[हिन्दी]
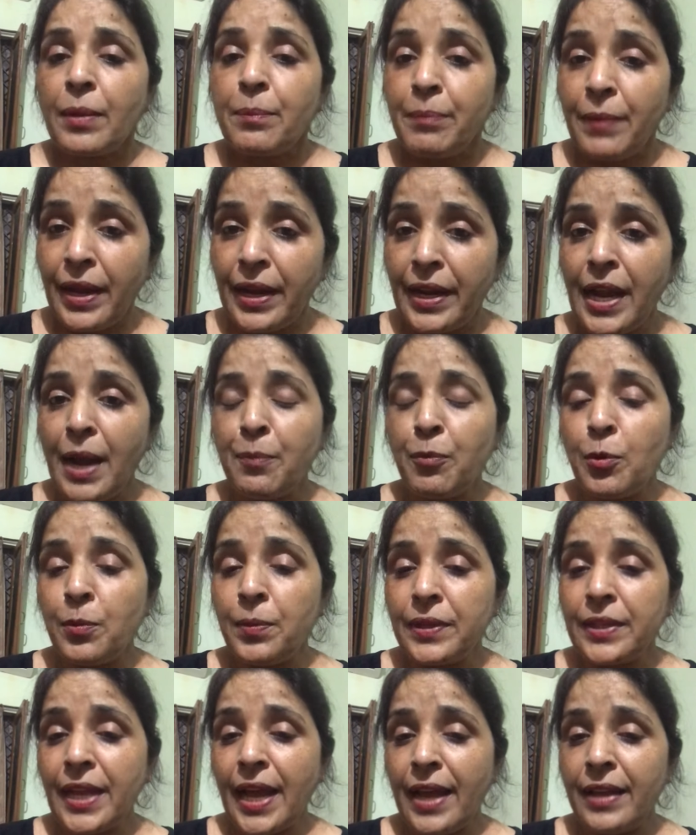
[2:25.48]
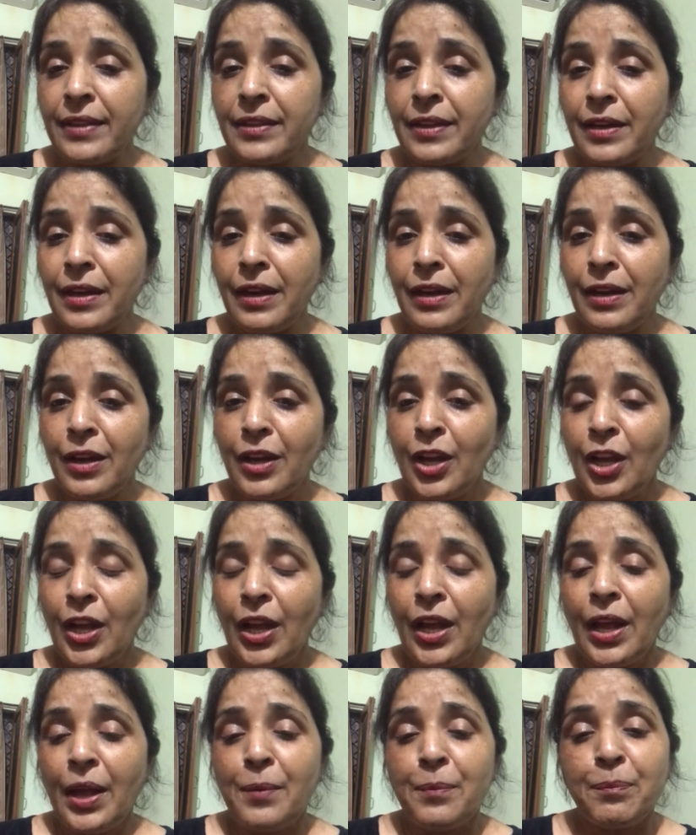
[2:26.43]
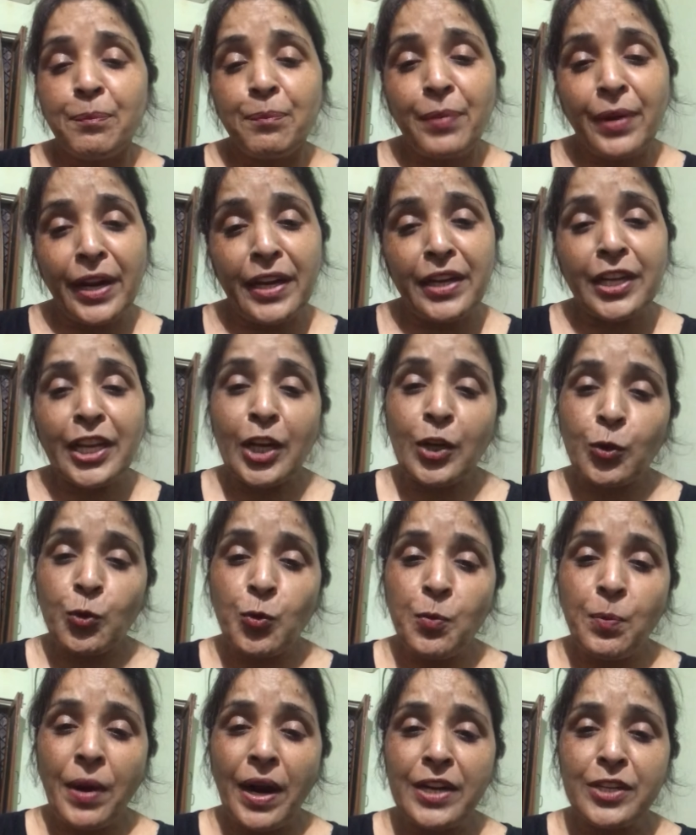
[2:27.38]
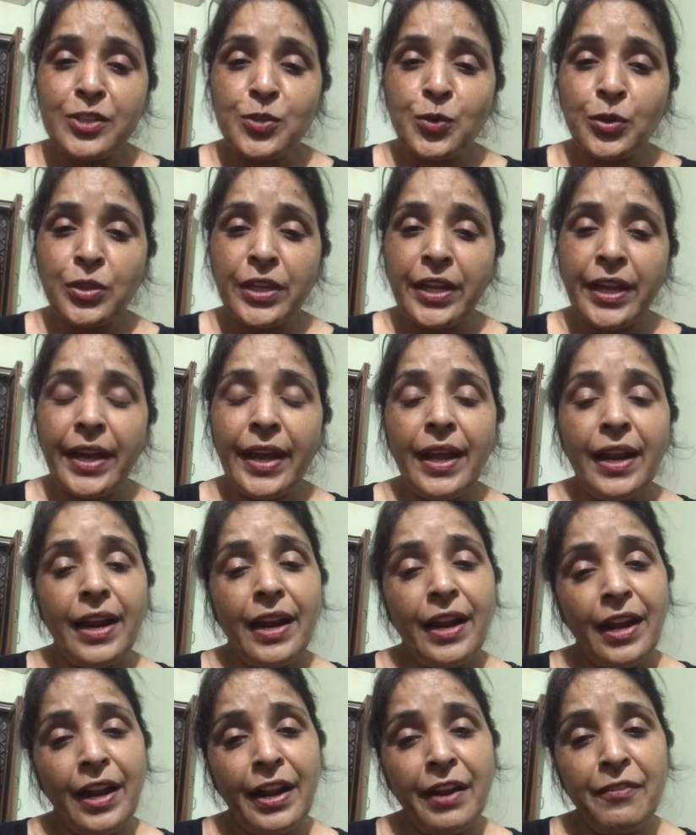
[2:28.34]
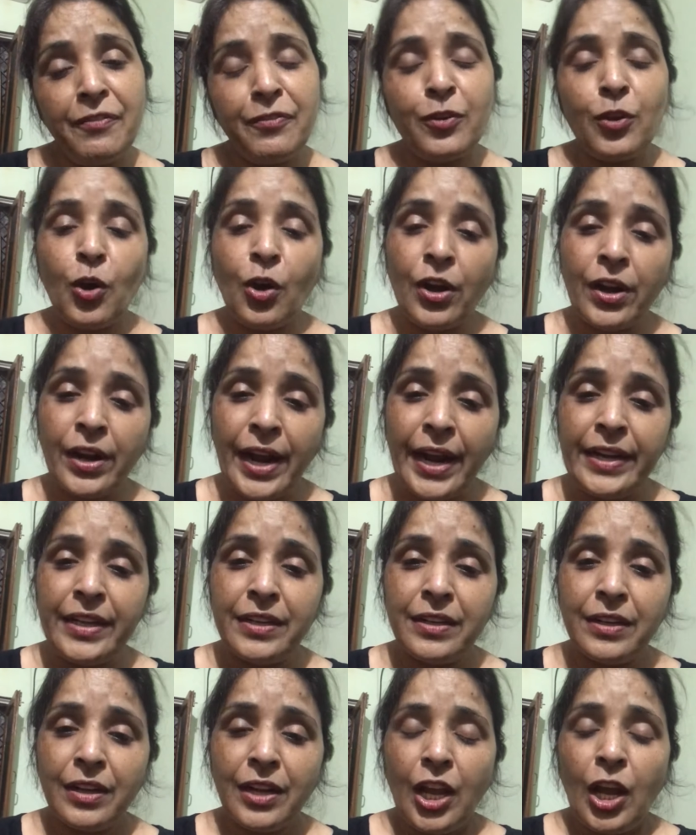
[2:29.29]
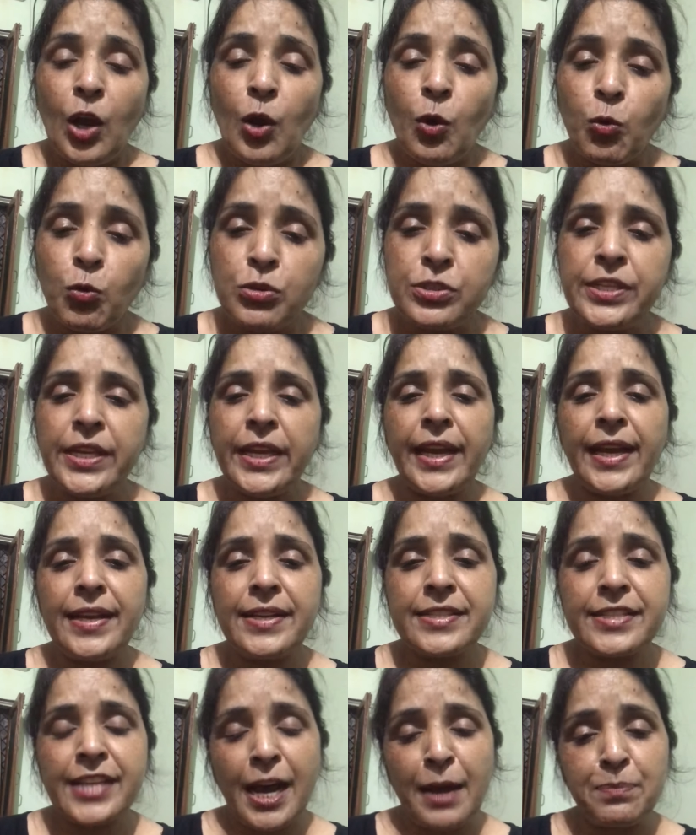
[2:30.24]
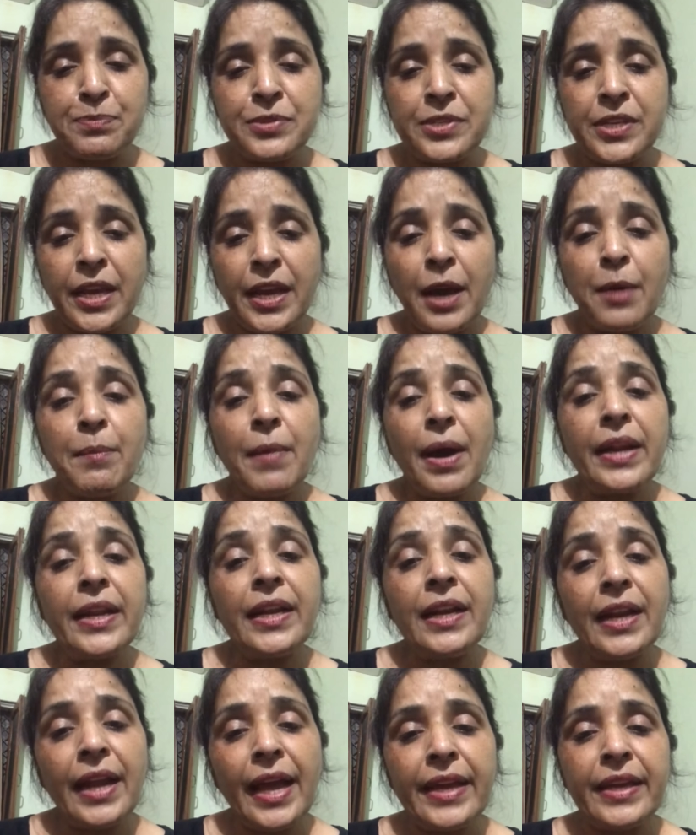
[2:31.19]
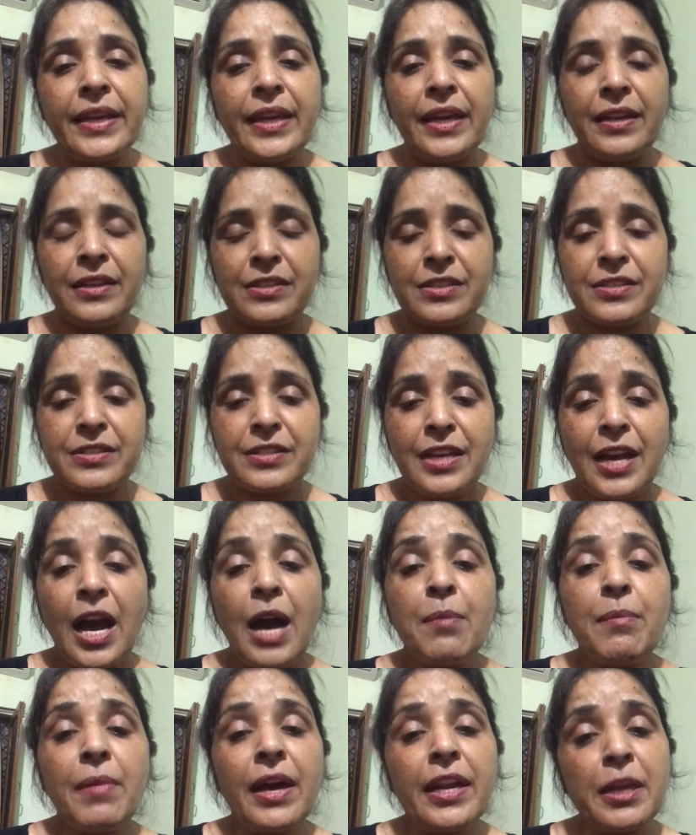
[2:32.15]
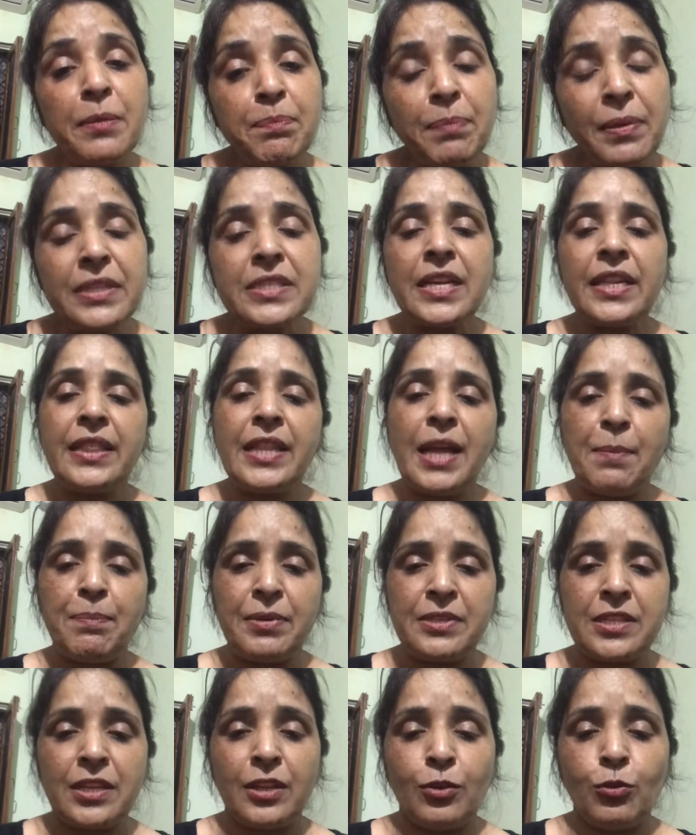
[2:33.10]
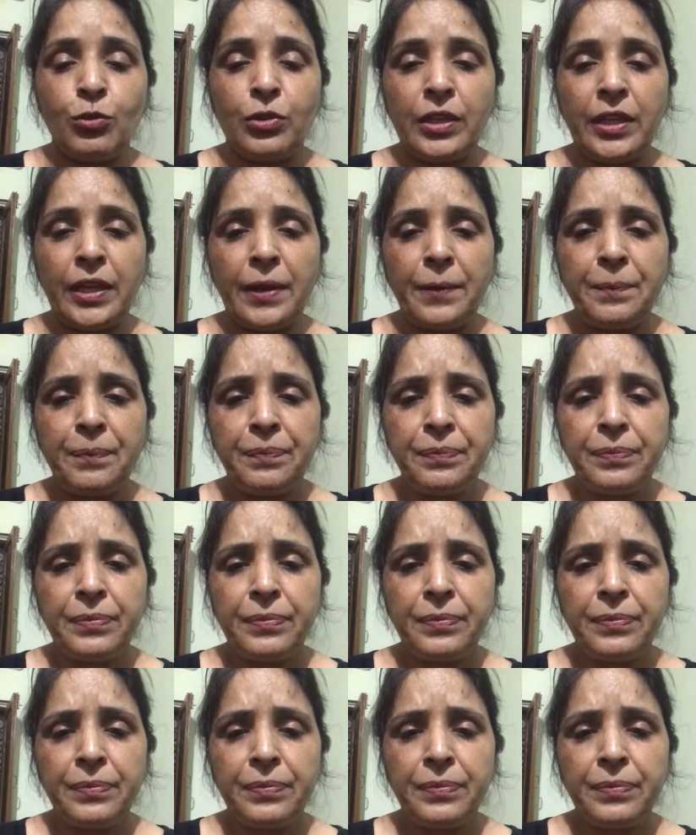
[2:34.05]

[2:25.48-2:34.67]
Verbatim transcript: मैंने आपको बताया था ना ब्रेन के टू पार्ट्स होते हैं लेफ़्ट और राइट right, उसी के हिसाब से हमारी लाइकिंग्स हमारी पसंद नापसंद होती है